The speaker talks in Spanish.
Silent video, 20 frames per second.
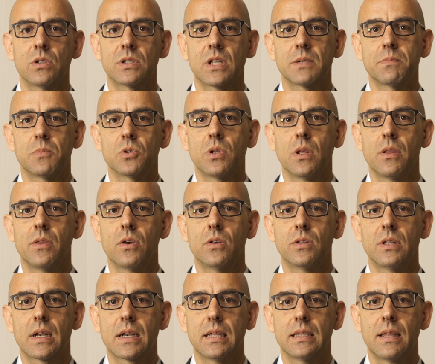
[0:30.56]
nuestra
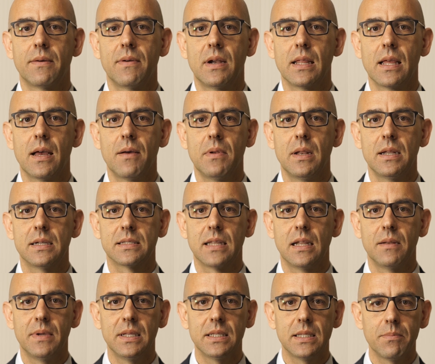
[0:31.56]
exposición de renta variable es
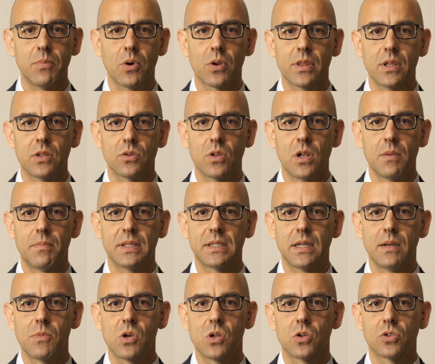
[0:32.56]
del 20% del
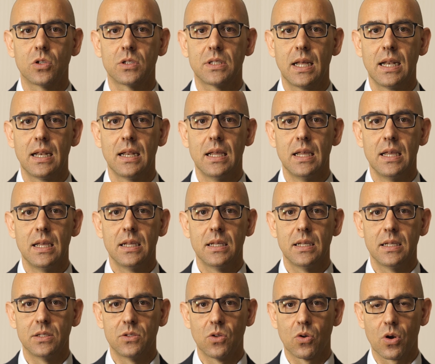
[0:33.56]
patrimonio total
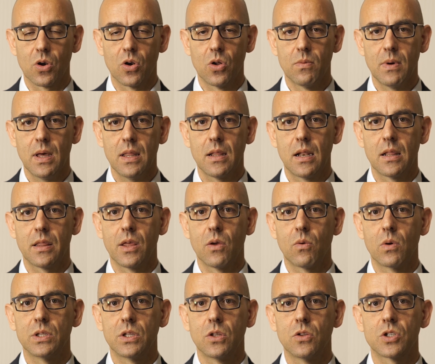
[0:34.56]
en Torrenova, del
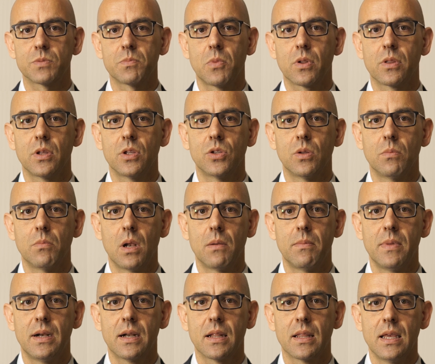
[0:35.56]
52% en
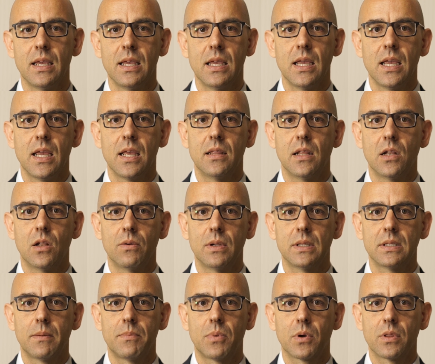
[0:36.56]
Belver y del
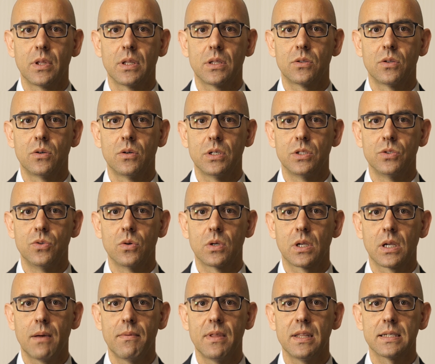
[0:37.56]
90% en
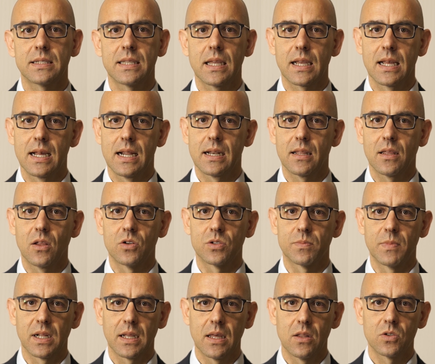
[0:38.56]
Yuc. Cabe destacar que
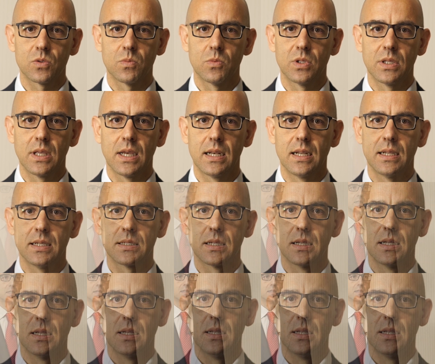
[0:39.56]
los mercados mundiales